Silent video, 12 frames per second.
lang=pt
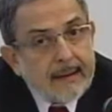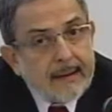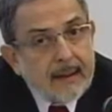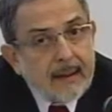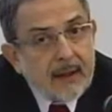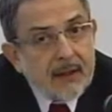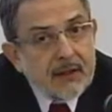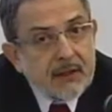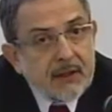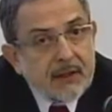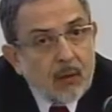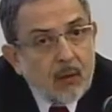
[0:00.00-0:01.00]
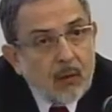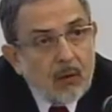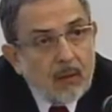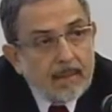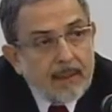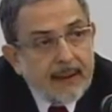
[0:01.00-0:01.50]
de que a gestão
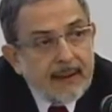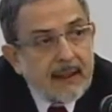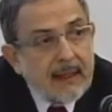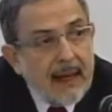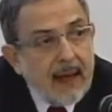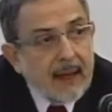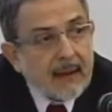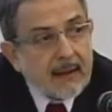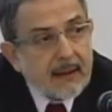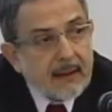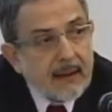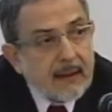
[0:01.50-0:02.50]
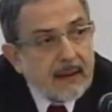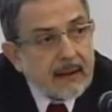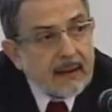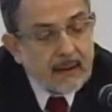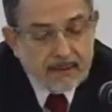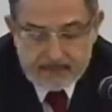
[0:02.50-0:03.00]
compartilhada
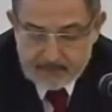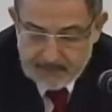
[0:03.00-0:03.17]
entre